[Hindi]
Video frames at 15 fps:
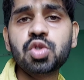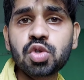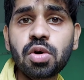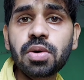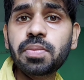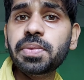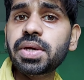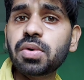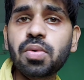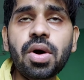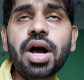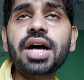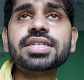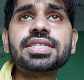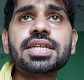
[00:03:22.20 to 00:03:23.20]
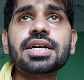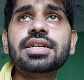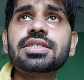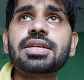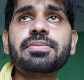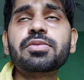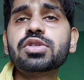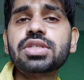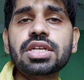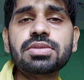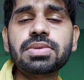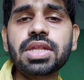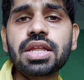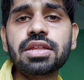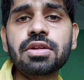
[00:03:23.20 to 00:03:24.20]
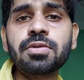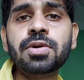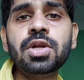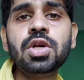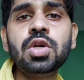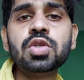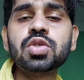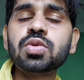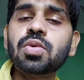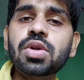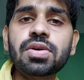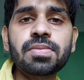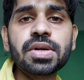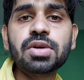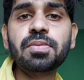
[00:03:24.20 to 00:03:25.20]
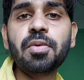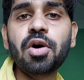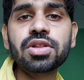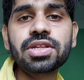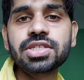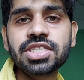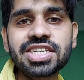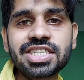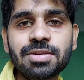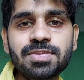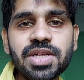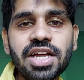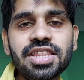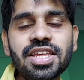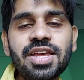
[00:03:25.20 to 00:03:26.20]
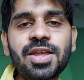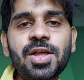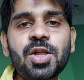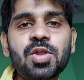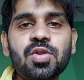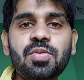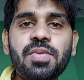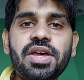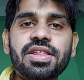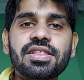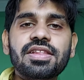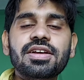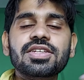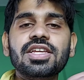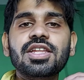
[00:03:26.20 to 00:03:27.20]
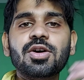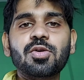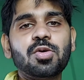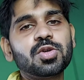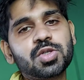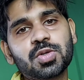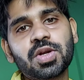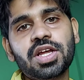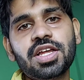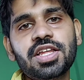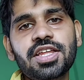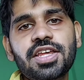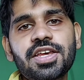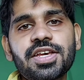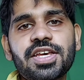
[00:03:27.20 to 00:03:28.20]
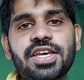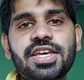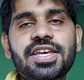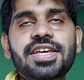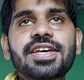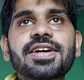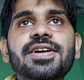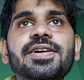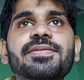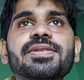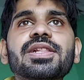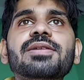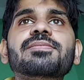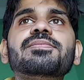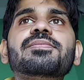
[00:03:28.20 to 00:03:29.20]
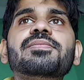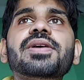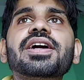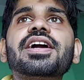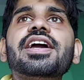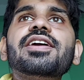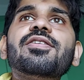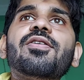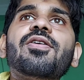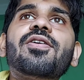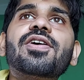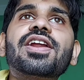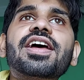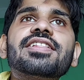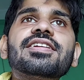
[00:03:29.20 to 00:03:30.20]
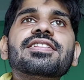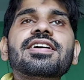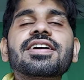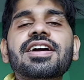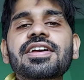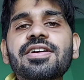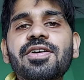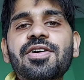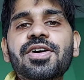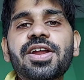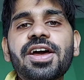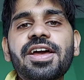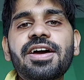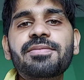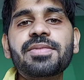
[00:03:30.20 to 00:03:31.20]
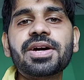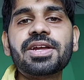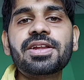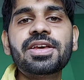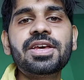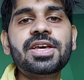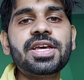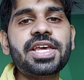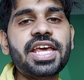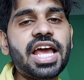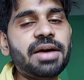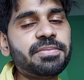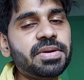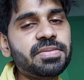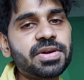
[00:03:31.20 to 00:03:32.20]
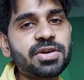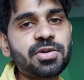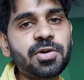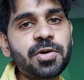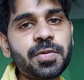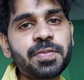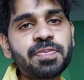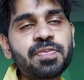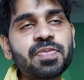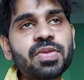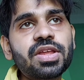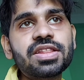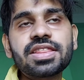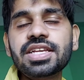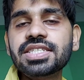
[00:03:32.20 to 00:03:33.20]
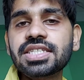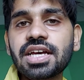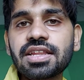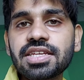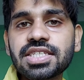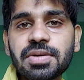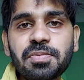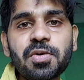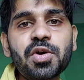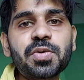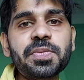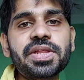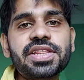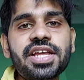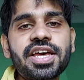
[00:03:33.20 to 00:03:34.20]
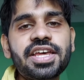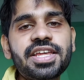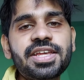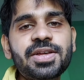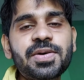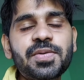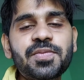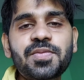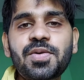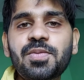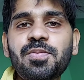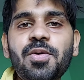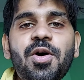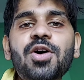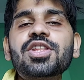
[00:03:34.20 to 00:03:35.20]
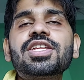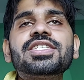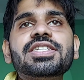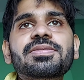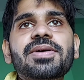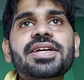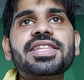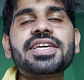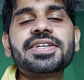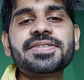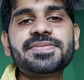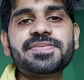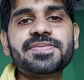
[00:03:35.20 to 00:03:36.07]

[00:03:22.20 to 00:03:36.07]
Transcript: जो भी हुआ आज तक सब कुछ सच बता देता हूँ तो वो लोग मेरे को बहुत अच्छे से समझाते हैं तो मैं इतना ज़्यादा खुश हूँ ना कि मतलब मैं कहीं और रहता था कहीं और आया मगर यहाँ पे मेरे को इतना ज़्यादा सपोर्ट मिलता है वो बहुत अच्छी बात है